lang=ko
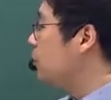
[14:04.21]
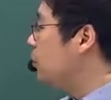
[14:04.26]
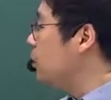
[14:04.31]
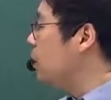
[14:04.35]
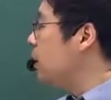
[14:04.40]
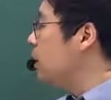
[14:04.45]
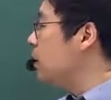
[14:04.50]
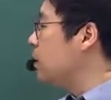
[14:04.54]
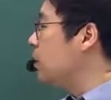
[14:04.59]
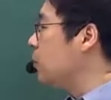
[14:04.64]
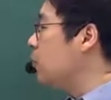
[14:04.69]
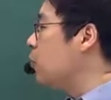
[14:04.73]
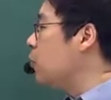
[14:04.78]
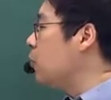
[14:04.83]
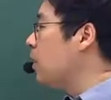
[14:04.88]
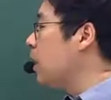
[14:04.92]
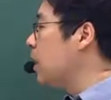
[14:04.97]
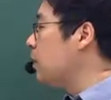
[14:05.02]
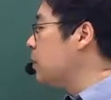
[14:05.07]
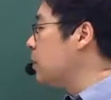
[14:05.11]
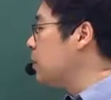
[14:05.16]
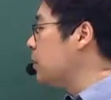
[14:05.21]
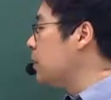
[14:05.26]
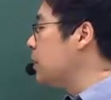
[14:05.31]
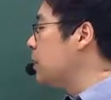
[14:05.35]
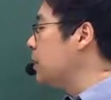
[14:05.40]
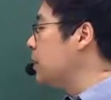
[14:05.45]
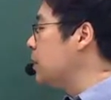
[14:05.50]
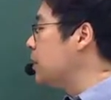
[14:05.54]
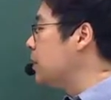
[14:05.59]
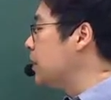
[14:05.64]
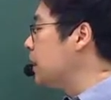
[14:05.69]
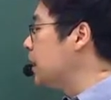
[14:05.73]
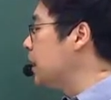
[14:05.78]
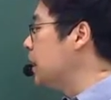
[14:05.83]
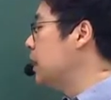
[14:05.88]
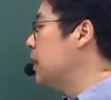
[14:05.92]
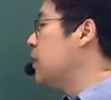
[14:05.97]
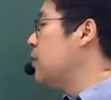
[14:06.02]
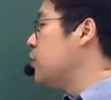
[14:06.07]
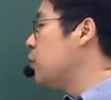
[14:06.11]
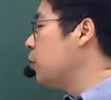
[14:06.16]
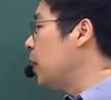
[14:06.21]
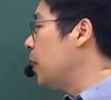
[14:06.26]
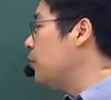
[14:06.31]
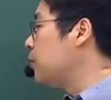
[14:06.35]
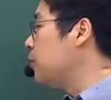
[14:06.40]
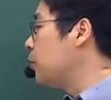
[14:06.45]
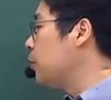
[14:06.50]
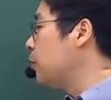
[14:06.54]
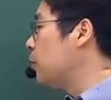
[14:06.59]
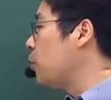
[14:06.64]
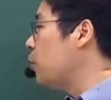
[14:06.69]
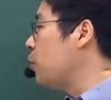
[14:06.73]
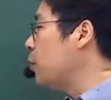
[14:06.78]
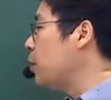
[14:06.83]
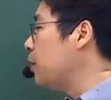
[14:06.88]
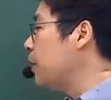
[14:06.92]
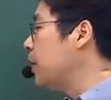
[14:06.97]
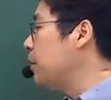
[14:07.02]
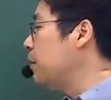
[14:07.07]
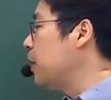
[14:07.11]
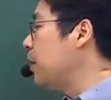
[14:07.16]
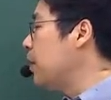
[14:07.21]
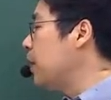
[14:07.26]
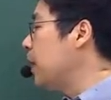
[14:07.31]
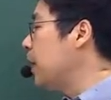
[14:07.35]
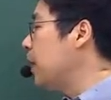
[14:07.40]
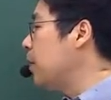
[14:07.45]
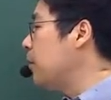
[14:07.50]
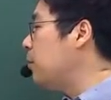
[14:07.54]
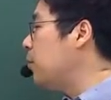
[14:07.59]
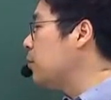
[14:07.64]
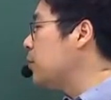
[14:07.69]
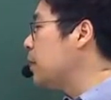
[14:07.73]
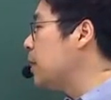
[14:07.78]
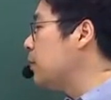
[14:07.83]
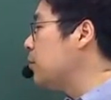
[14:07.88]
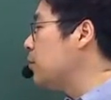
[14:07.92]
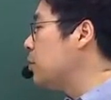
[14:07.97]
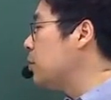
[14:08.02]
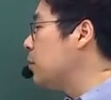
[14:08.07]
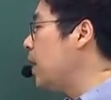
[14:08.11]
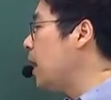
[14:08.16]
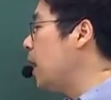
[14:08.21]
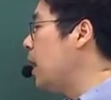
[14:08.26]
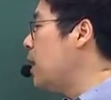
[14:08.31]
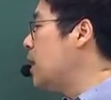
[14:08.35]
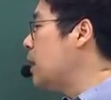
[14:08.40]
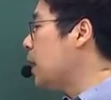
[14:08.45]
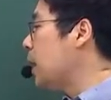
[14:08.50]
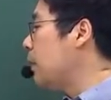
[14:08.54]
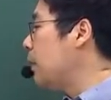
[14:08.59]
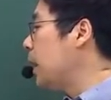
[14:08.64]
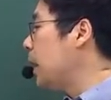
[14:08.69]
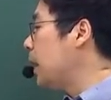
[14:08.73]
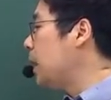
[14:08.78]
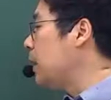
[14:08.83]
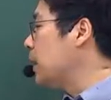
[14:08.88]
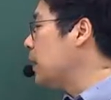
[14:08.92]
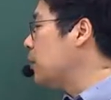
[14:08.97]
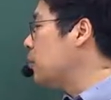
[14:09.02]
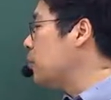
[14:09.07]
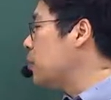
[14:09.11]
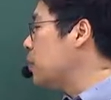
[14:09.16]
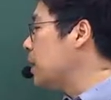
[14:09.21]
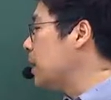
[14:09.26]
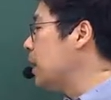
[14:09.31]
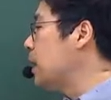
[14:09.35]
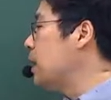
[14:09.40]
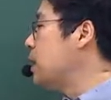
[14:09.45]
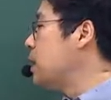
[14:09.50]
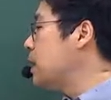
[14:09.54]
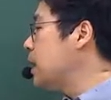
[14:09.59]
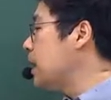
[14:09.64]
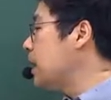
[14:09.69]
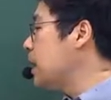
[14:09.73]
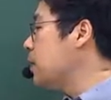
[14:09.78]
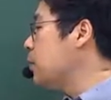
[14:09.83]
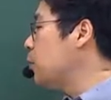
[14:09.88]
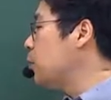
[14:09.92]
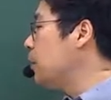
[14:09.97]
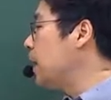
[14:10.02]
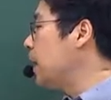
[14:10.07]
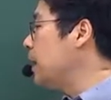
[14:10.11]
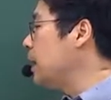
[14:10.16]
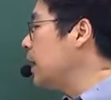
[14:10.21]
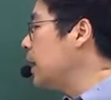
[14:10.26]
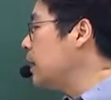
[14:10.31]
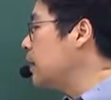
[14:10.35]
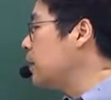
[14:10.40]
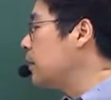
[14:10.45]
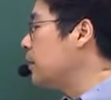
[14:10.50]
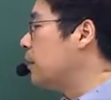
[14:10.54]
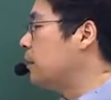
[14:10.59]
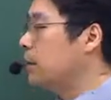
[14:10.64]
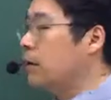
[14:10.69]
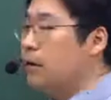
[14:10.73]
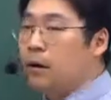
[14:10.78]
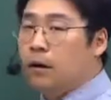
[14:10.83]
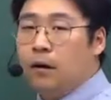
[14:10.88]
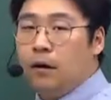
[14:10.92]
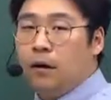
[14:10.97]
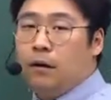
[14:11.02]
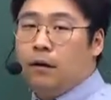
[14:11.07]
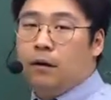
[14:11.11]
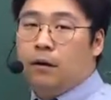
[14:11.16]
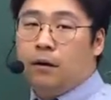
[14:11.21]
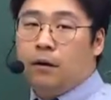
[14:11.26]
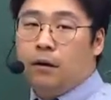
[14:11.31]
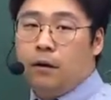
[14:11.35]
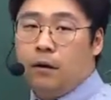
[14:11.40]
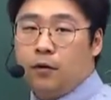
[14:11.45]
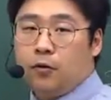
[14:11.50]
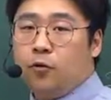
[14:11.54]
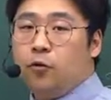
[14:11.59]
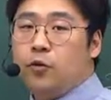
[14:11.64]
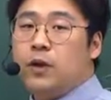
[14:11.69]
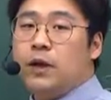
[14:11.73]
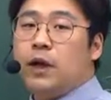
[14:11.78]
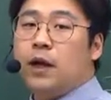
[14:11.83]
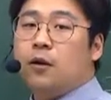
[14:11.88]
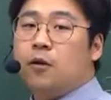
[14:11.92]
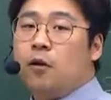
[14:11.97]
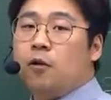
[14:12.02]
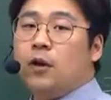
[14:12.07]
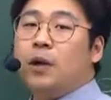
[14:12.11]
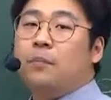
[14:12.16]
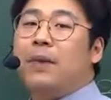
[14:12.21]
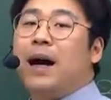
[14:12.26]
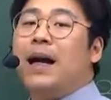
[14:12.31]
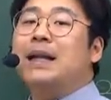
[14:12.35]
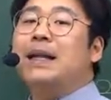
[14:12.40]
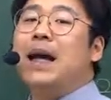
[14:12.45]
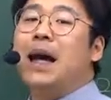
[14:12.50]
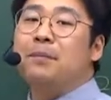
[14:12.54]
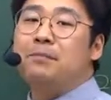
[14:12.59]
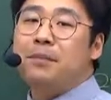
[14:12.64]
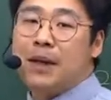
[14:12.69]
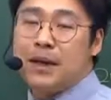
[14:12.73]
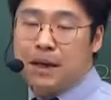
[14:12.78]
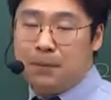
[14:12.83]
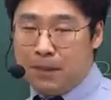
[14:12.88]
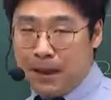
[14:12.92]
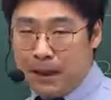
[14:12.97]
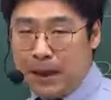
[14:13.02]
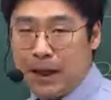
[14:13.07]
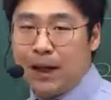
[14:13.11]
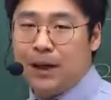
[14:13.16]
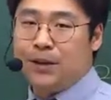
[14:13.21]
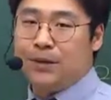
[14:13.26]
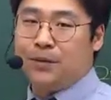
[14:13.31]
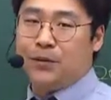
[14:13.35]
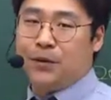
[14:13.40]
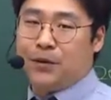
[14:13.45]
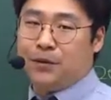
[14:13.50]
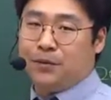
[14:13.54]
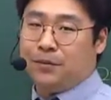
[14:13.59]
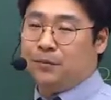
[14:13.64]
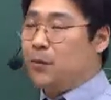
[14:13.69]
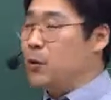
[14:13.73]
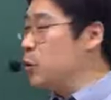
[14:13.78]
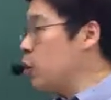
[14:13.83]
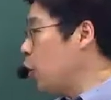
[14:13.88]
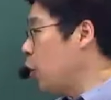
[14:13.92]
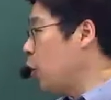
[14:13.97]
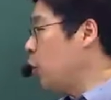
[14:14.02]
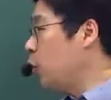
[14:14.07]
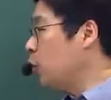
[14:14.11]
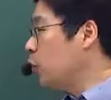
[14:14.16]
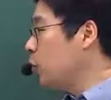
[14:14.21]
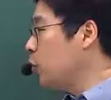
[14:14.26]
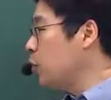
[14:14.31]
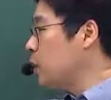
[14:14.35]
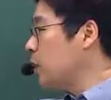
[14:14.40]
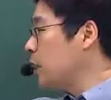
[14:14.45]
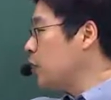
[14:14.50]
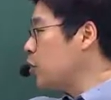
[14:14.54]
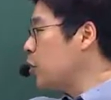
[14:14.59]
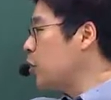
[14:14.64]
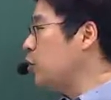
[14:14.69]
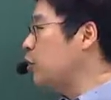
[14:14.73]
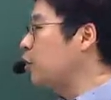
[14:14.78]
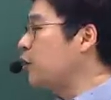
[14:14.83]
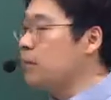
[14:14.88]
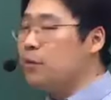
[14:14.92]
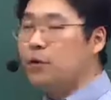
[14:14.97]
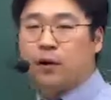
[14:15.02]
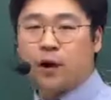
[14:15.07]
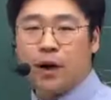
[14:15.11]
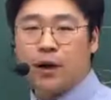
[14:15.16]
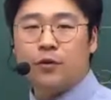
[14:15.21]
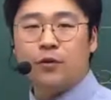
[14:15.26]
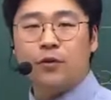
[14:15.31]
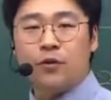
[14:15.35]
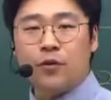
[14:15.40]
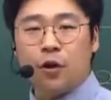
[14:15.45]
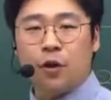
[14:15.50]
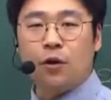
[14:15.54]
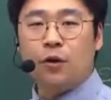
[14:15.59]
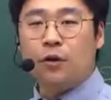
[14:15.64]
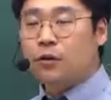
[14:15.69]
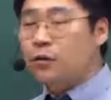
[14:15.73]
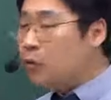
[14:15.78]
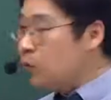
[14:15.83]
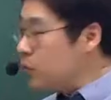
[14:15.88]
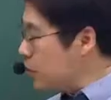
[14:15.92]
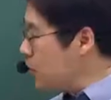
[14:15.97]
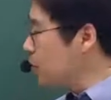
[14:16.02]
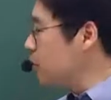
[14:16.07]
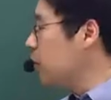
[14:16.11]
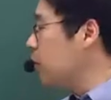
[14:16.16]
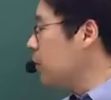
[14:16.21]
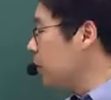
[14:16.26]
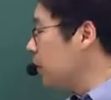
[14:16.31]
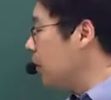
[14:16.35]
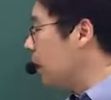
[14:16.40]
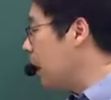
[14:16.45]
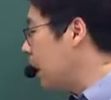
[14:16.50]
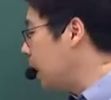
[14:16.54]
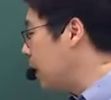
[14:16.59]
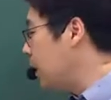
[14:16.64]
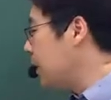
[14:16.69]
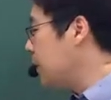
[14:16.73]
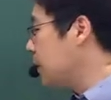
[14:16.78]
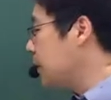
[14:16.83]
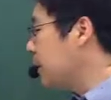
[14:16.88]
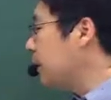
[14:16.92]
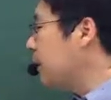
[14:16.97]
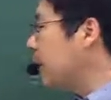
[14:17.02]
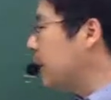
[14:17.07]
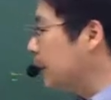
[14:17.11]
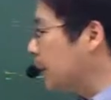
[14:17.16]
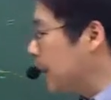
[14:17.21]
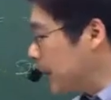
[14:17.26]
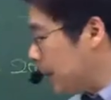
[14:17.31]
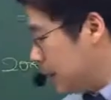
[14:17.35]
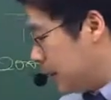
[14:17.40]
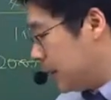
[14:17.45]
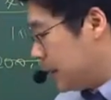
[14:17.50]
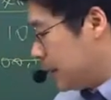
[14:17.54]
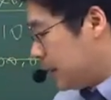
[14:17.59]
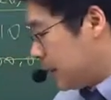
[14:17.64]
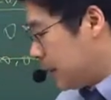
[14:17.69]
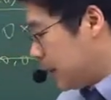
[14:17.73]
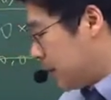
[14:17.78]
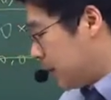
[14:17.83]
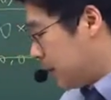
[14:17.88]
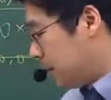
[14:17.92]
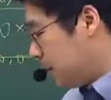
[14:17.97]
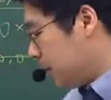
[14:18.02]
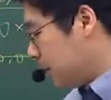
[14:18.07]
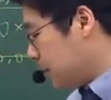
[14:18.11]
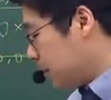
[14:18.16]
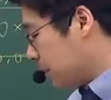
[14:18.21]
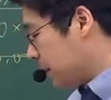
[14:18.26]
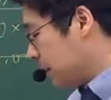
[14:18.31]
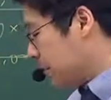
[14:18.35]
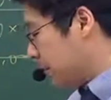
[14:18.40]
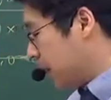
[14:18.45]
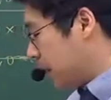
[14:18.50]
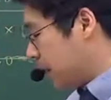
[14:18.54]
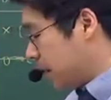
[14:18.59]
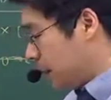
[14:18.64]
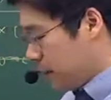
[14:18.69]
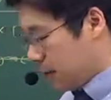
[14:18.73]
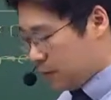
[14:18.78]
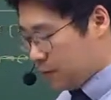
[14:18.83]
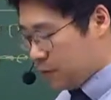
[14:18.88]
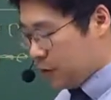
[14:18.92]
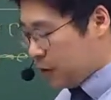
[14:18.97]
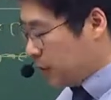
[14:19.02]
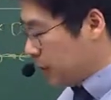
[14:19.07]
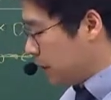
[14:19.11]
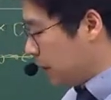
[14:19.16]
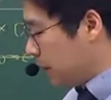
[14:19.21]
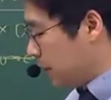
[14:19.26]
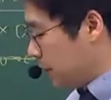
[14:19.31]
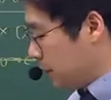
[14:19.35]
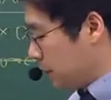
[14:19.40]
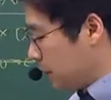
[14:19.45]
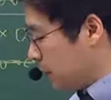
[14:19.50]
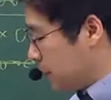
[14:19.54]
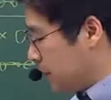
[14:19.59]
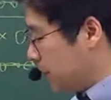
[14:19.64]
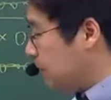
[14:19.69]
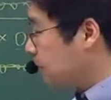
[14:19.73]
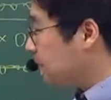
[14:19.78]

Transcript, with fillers: 물리적, 공간적 특성을 종합적으로 고려 및 평가하여 보존할 토지와 개발 가능한 토지를 체계적으로 판단하는 거. 토지가 거기에 맞냐 안 맞냐 판단하는 거예요. 뭐죠? 토지의 적성을 평가하는 거죠. 토지 적성 평가. 네, 일 번이 정답입니다. 엄청 기네요. 그죠?